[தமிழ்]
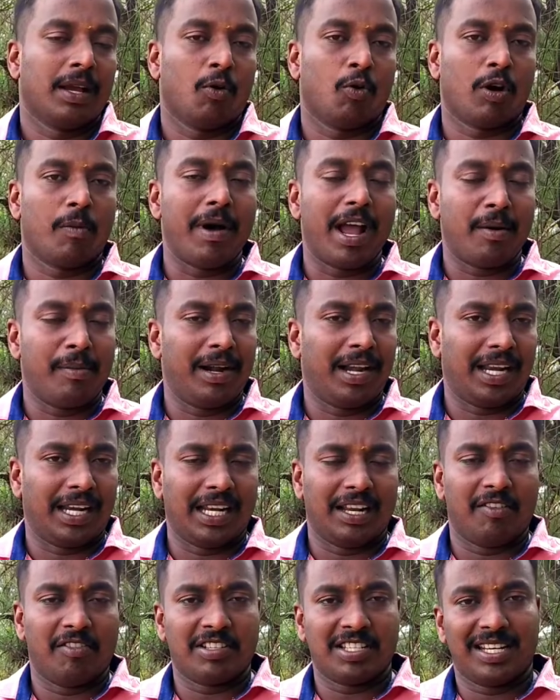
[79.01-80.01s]
உங்கள்
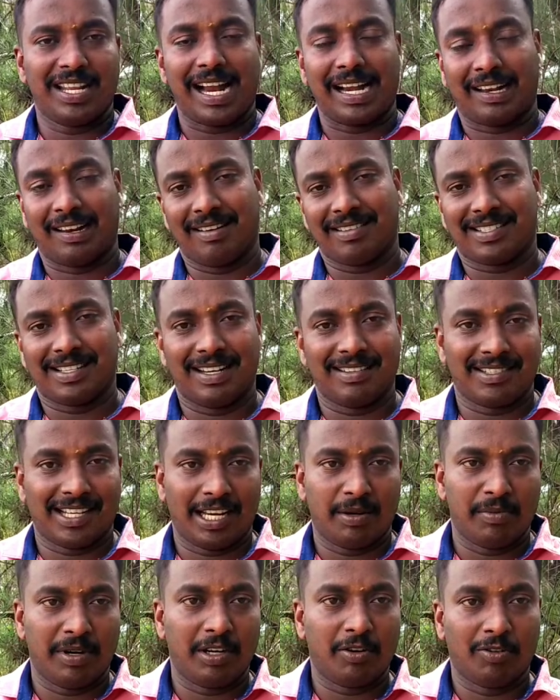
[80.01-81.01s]
பயோமெட்ரிக்லாம் வச்சுட்டு அட்டனன்ஸ்லாம்
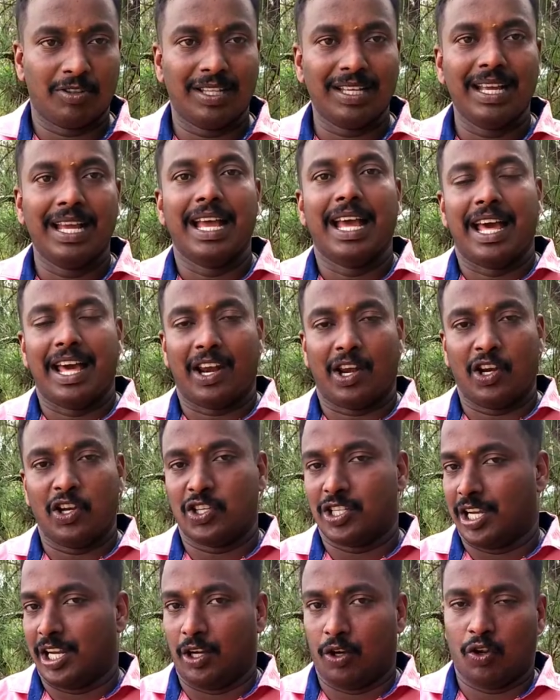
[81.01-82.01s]
சைன் பண்ணிட்டு வந்து
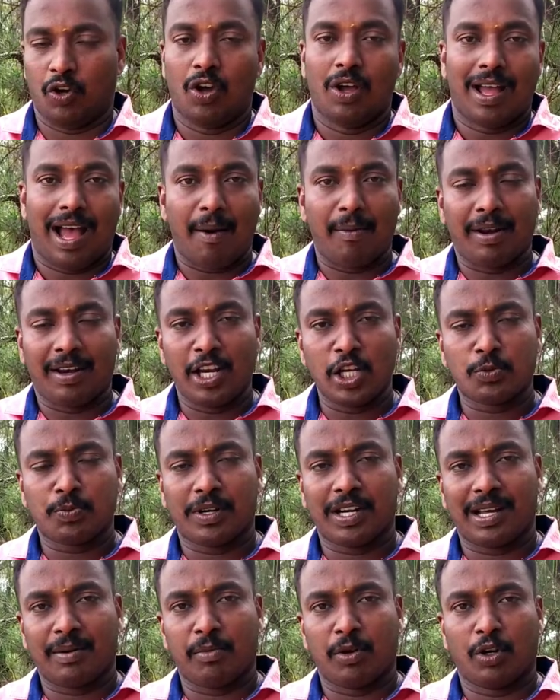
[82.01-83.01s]
ரீச் ஆகிடணும் அப்படி ரீச்
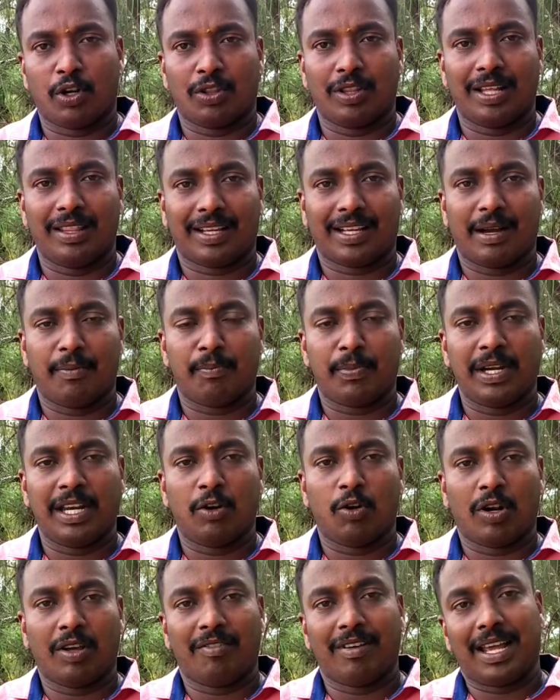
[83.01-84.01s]
பண்ணால் மட்டும்தான் அந்த
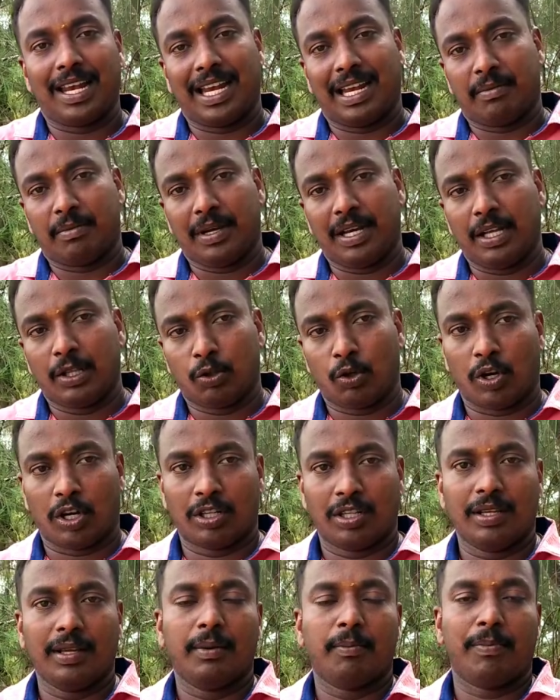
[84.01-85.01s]
கம்பெனியோட வேலையை நம்ம
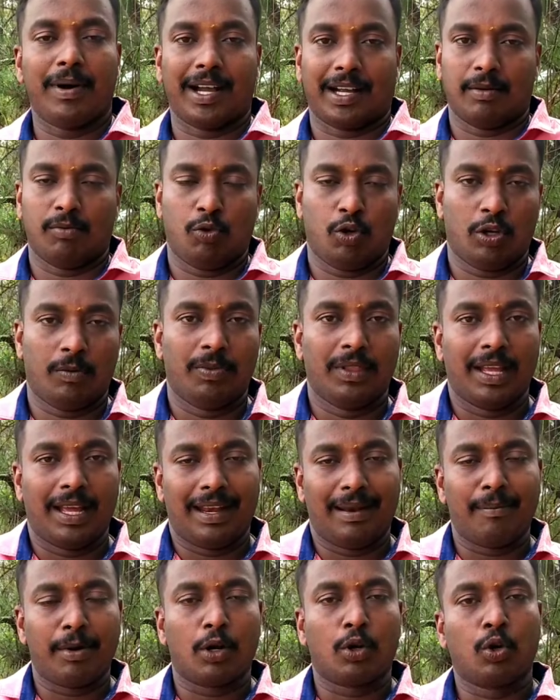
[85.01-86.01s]
தொடர்ந்து பார்க்க முடியும்
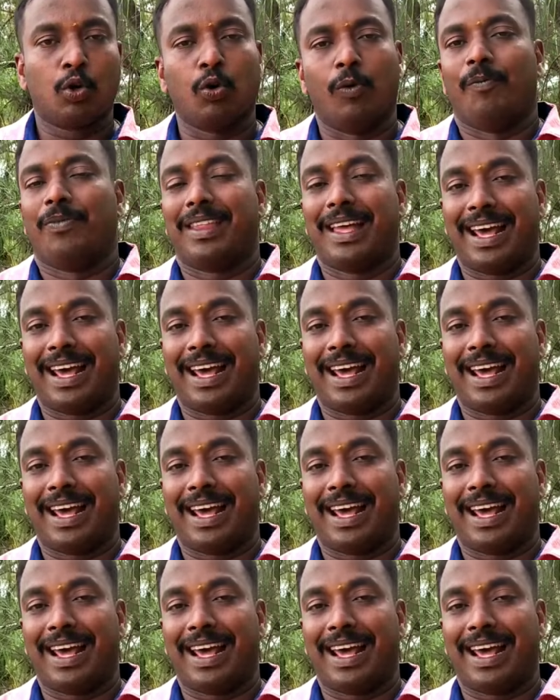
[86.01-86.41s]
நம்பர் டூ